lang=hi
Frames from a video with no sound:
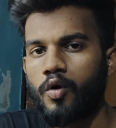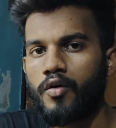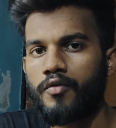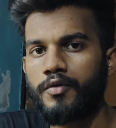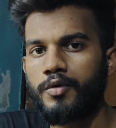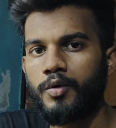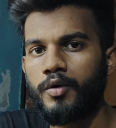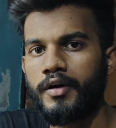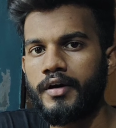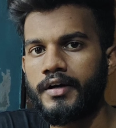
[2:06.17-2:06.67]

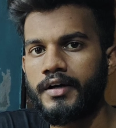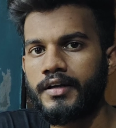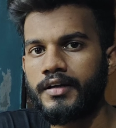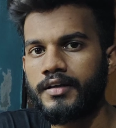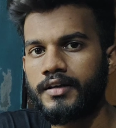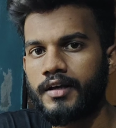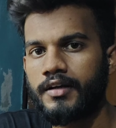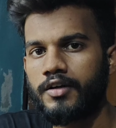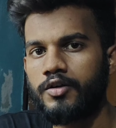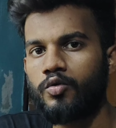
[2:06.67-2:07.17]
लॉन्ग वीडियो
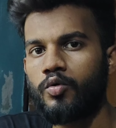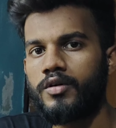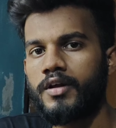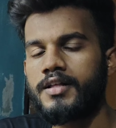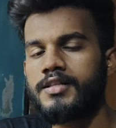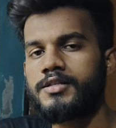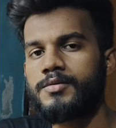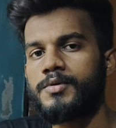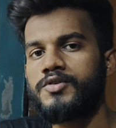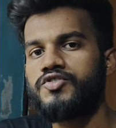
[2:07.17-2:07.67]
एडिटिंग के
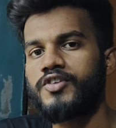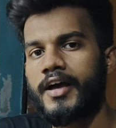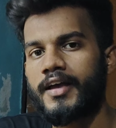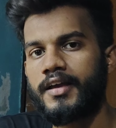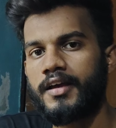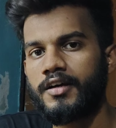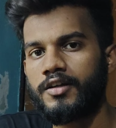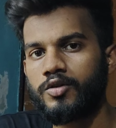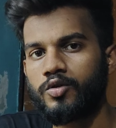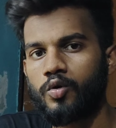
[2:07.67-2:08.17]
ट्यूटोरियल्स भी
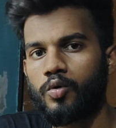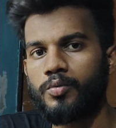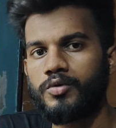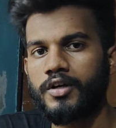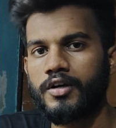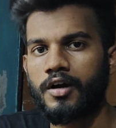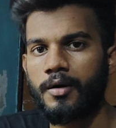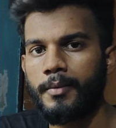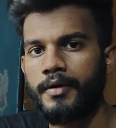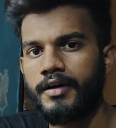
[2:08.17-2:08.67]
चाहिए तो
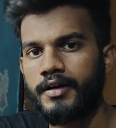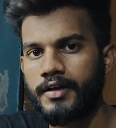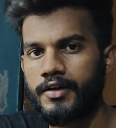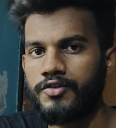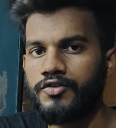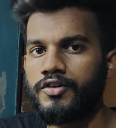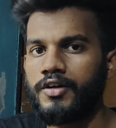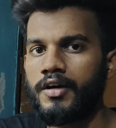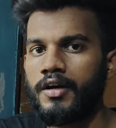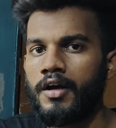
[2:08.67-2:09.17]
मुझे कमेंट
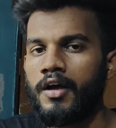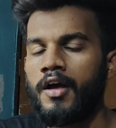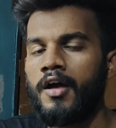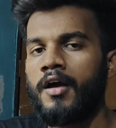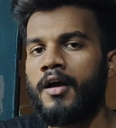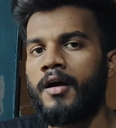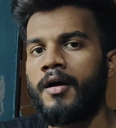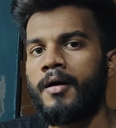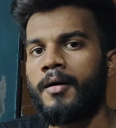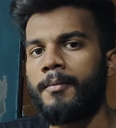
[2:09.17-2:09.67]
कीजिए
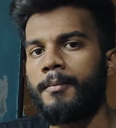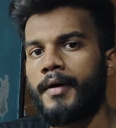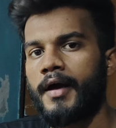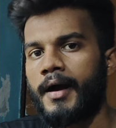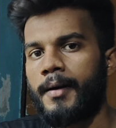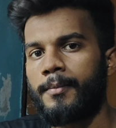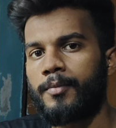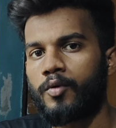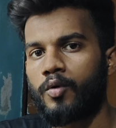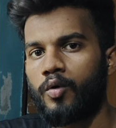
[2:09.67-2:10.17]
मैं
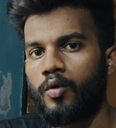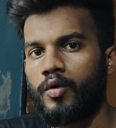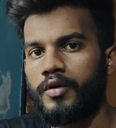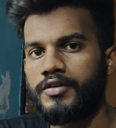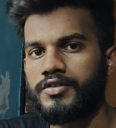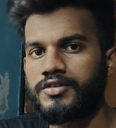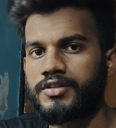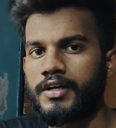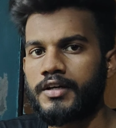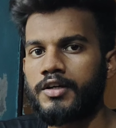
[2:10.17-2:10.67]
आपको
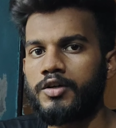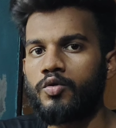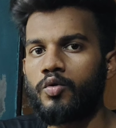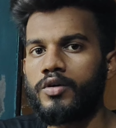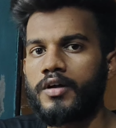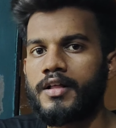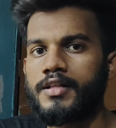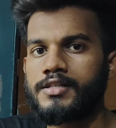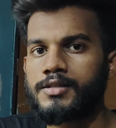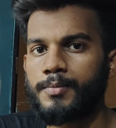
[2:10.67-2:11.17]
इसके
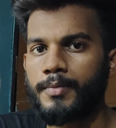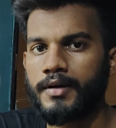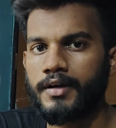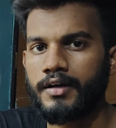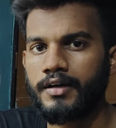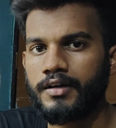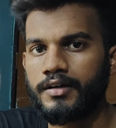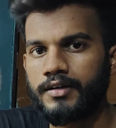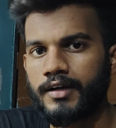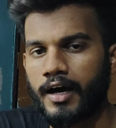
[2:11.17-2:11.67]
ट्यूटोरियल्स
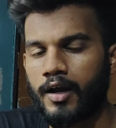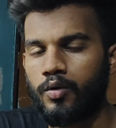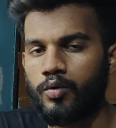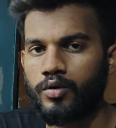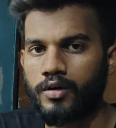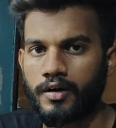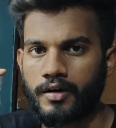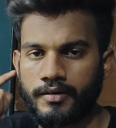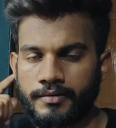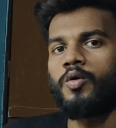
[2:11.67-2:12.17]
भी
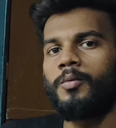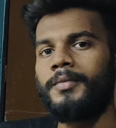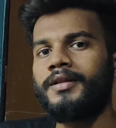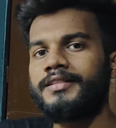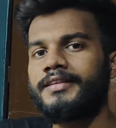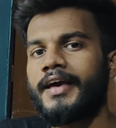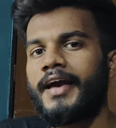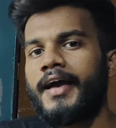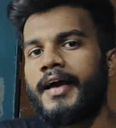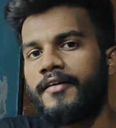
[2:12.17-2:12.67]
डालूंगा तो
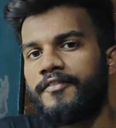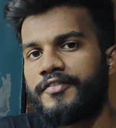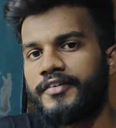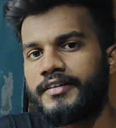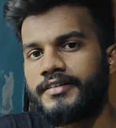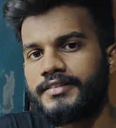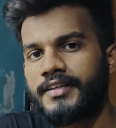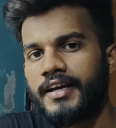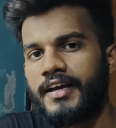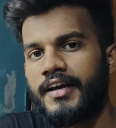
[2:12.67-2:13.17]
मिलते हैं
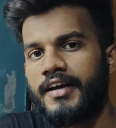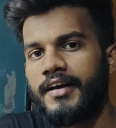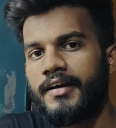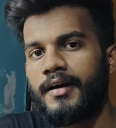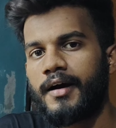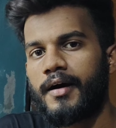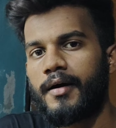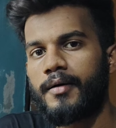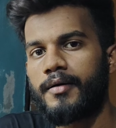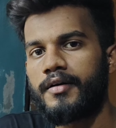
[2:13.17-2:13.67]
फिर से
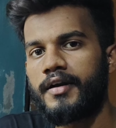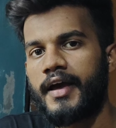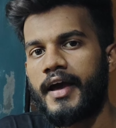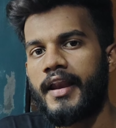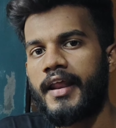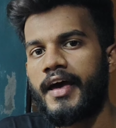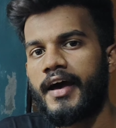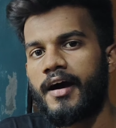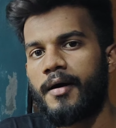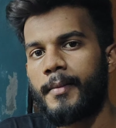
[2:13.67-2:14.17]

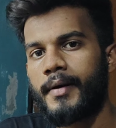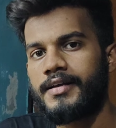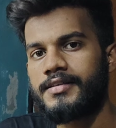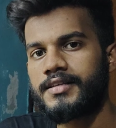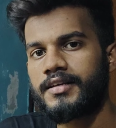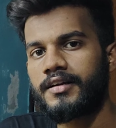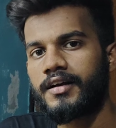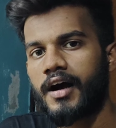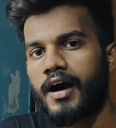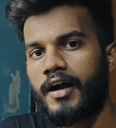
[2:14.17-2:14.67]
नया नया
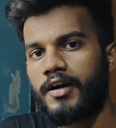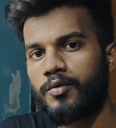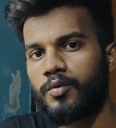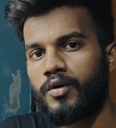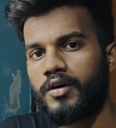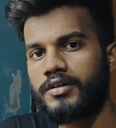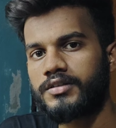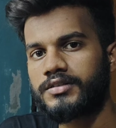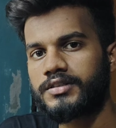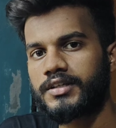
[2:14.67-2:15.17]
अमेजिंग
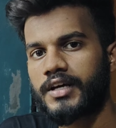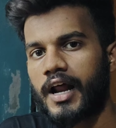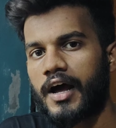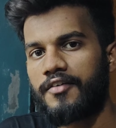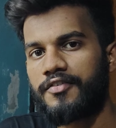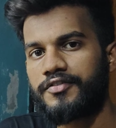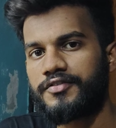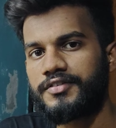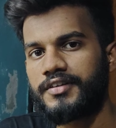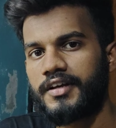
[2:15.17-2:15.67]
आर्टवर्क्स
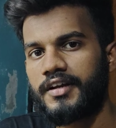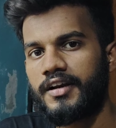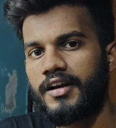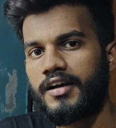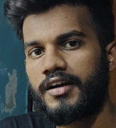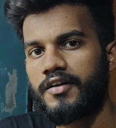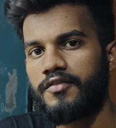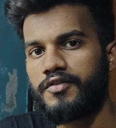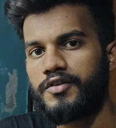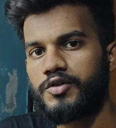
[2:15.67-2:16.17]
क्राफ्ट से
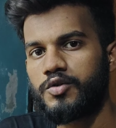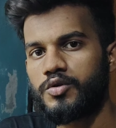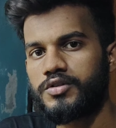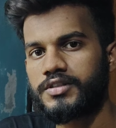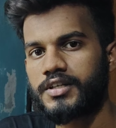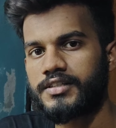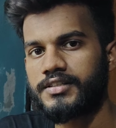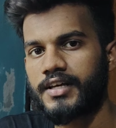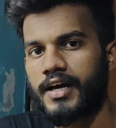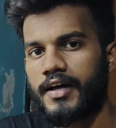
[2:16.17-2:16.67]
रिलेटेड
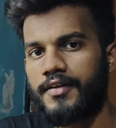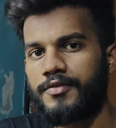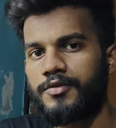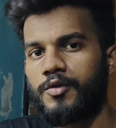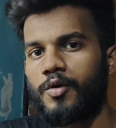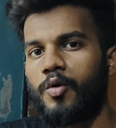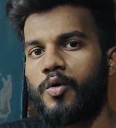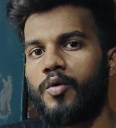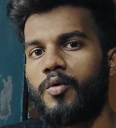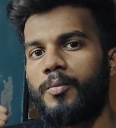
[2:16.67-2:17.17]
वीडियोज के
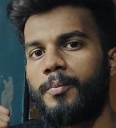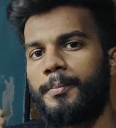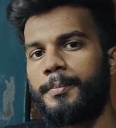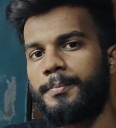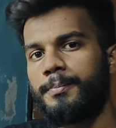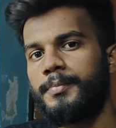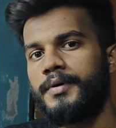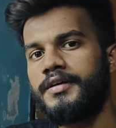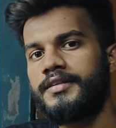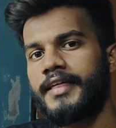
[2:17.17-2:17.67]
साथ तो
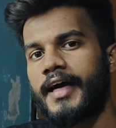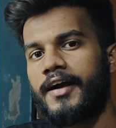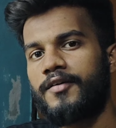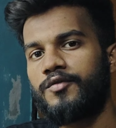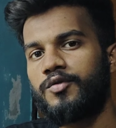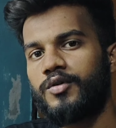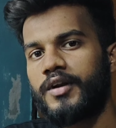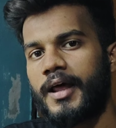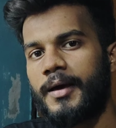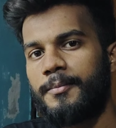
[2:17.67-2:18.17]
बी
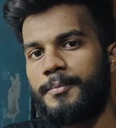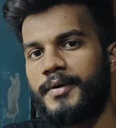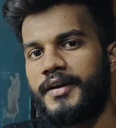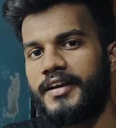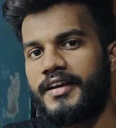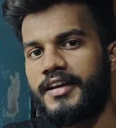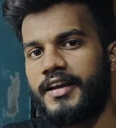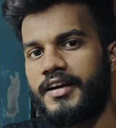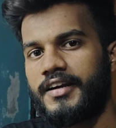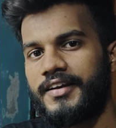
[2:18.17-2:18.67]
थैंकफुल एंड
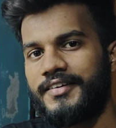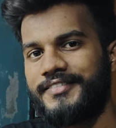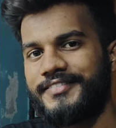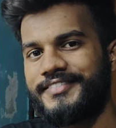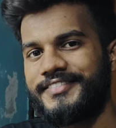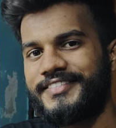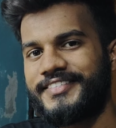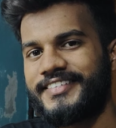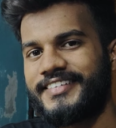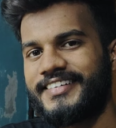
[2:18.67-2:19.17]
बी
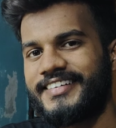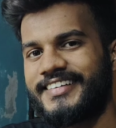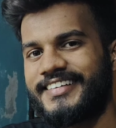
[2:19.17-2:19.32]
क्रिएटिव